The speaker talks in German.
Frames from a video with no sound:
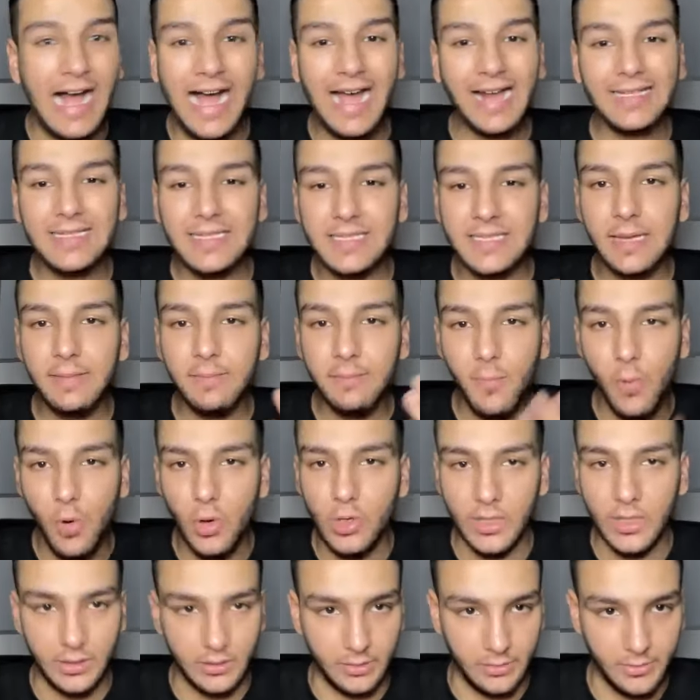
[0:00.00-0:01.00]
18
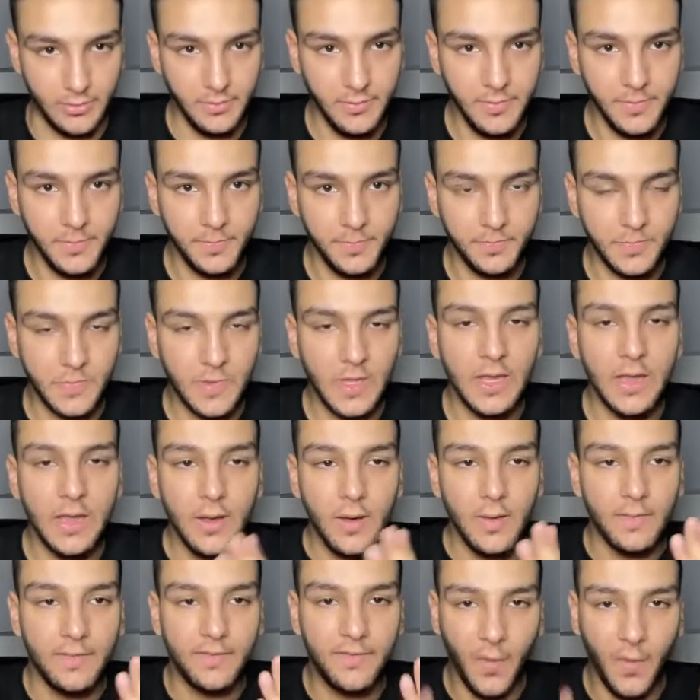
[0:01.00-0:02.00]
Monaten,
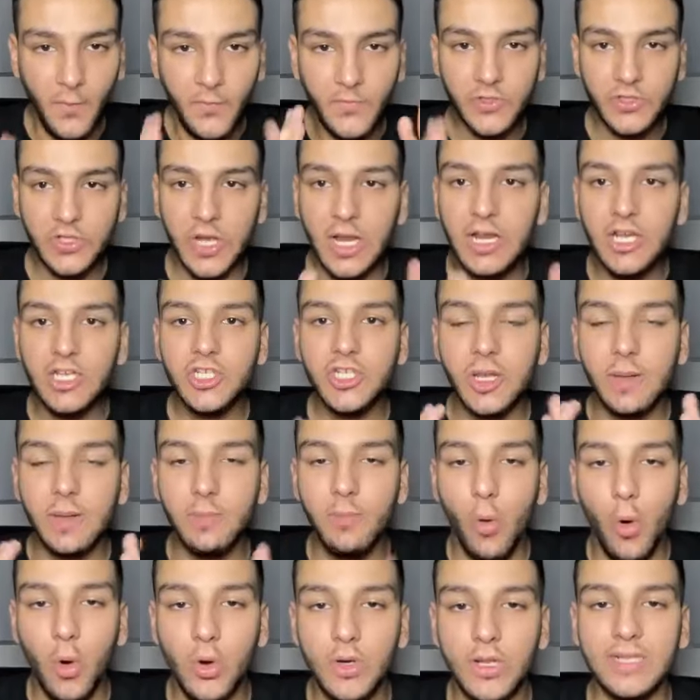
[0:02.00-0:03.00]
fünfstellig im
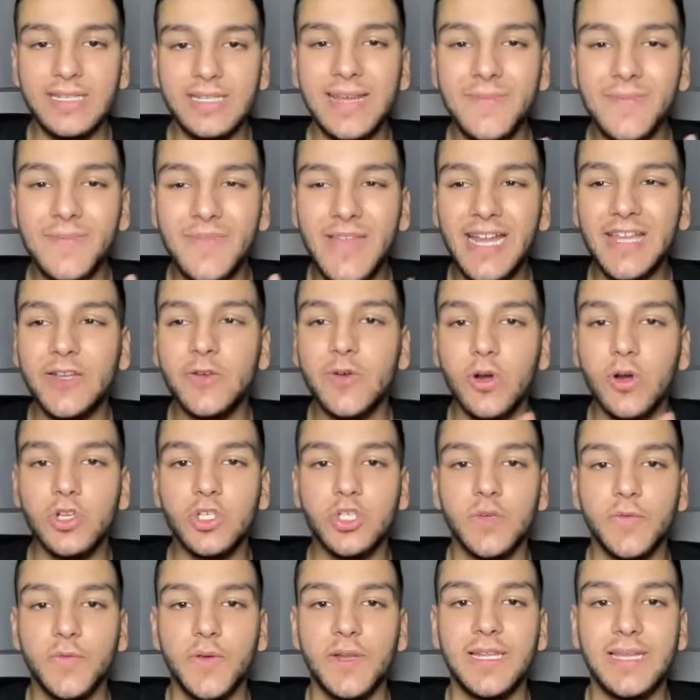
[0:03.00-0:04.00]
Monat im Network
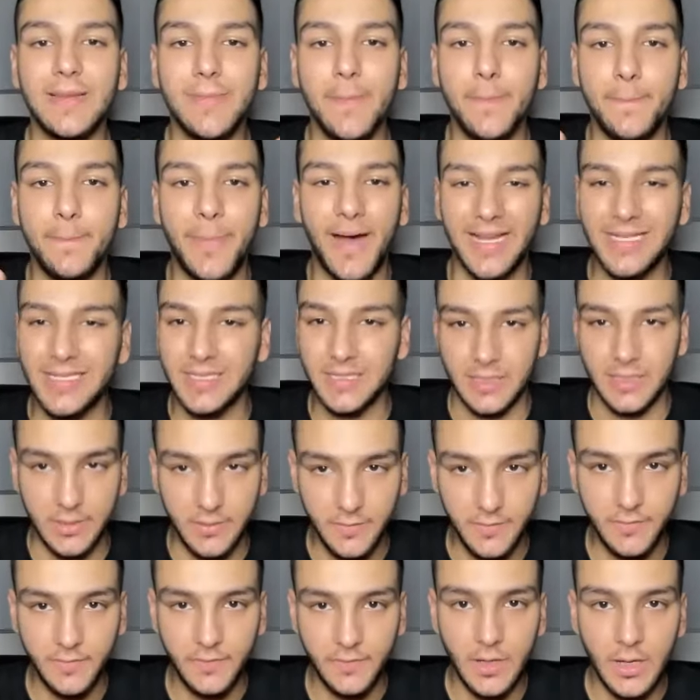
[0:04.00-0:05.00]
zu verdienen,
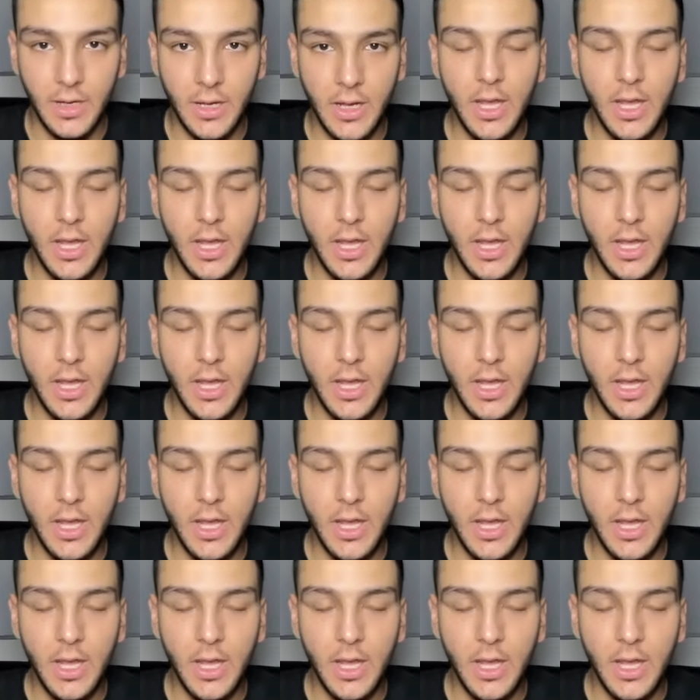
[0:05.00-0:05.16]
passiv,